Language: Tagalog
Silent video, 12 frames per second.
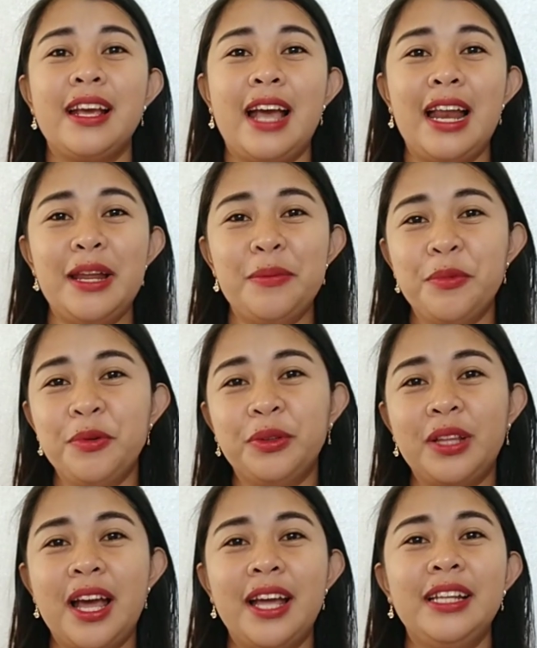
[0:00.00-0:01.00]

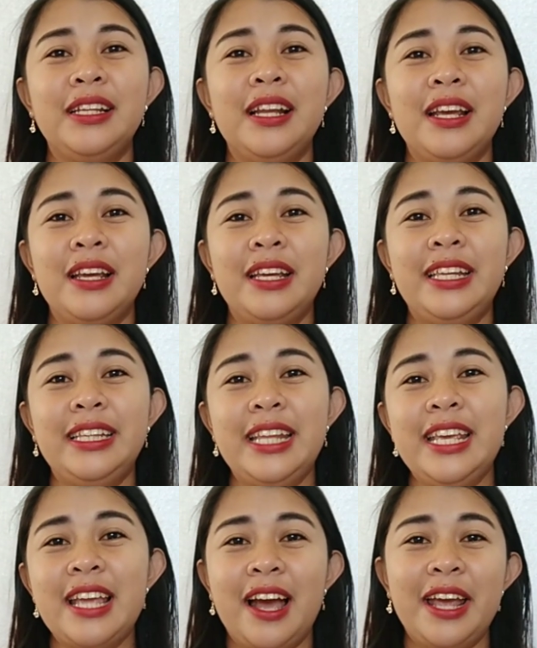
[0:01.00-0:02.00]
kalimutan,
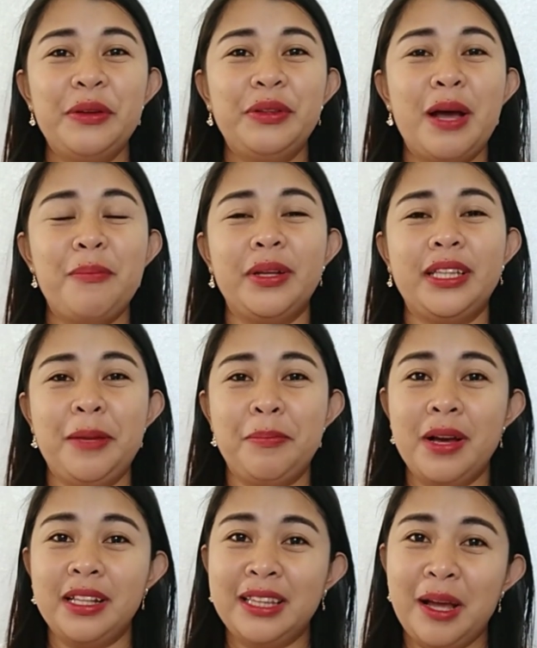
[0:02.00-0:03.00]
hindi niya kayo dapat
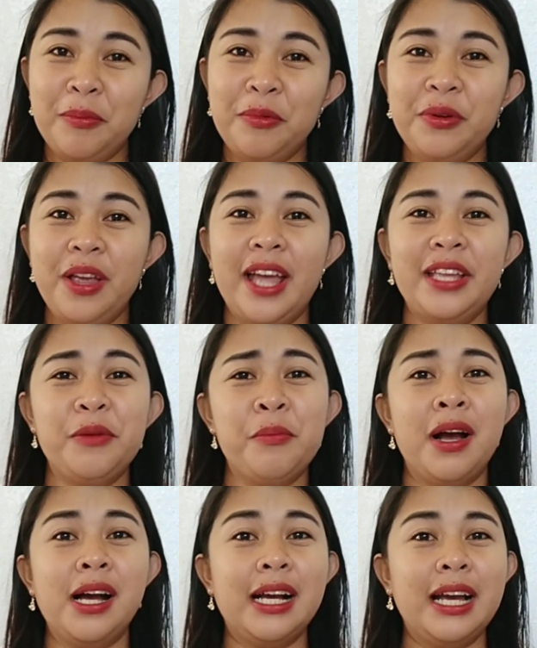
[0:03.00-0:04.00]
ipagtabuyan.
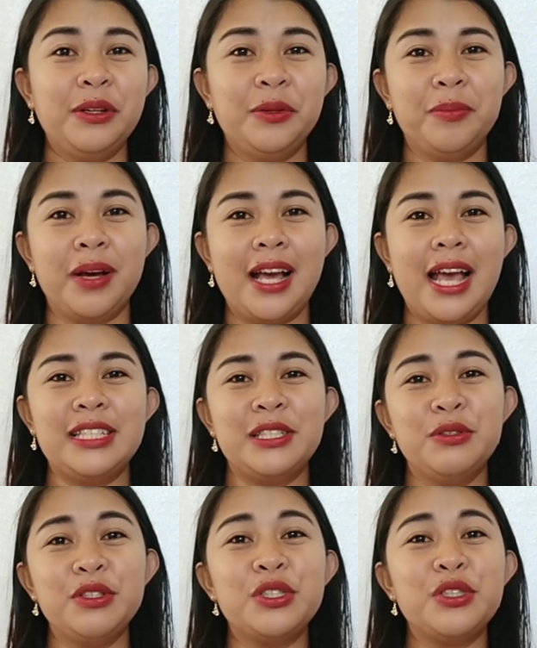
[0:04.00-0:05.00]
Yung mga ganun ba
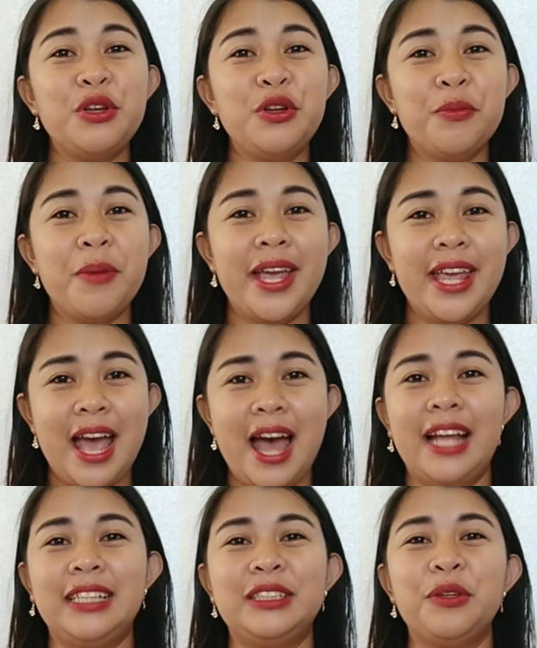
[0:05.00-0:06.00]
guys, gusto nyo ba
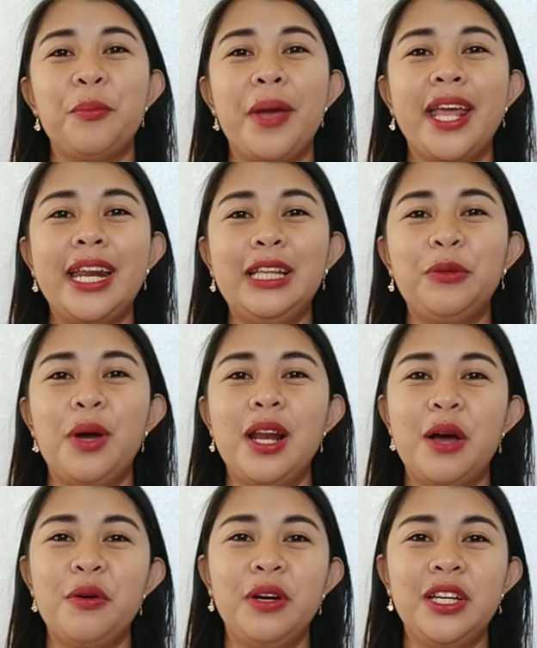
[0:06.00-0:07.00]
yan? So may
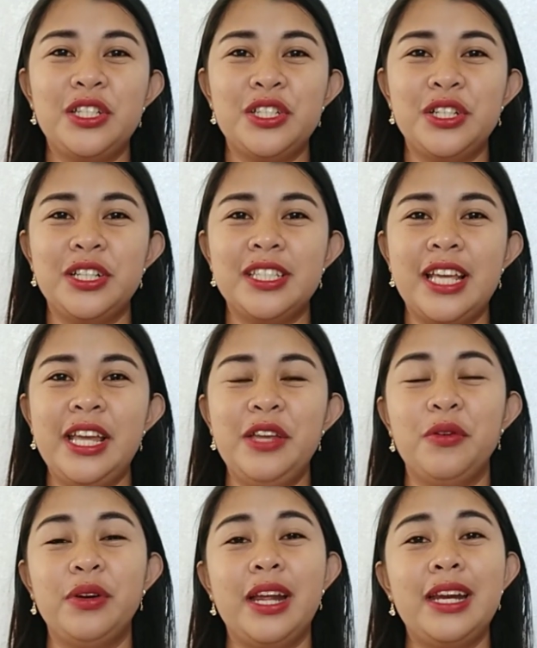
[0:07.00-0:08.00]
ritual akong i-share sa
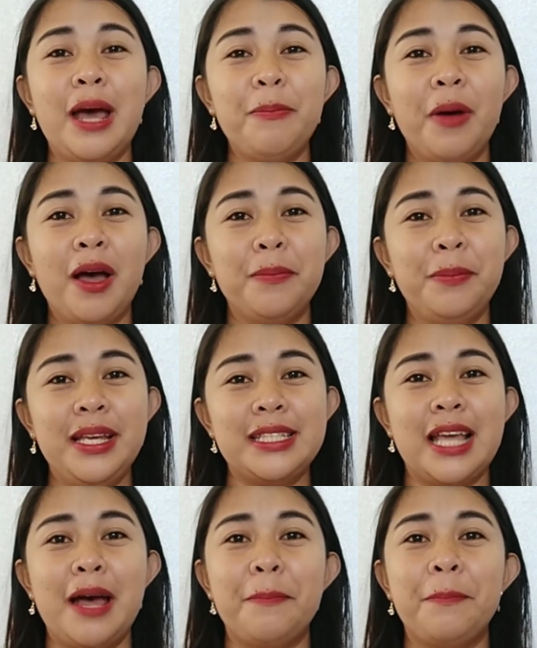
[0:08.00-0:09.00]
inyo na
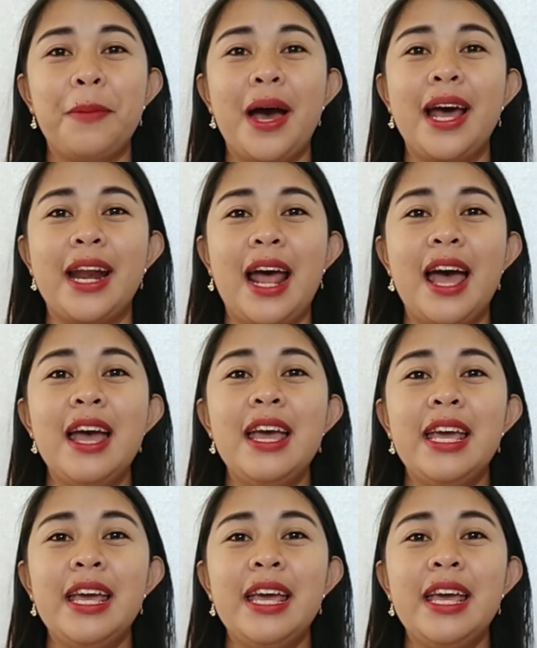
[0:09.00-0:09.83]
napakabisa para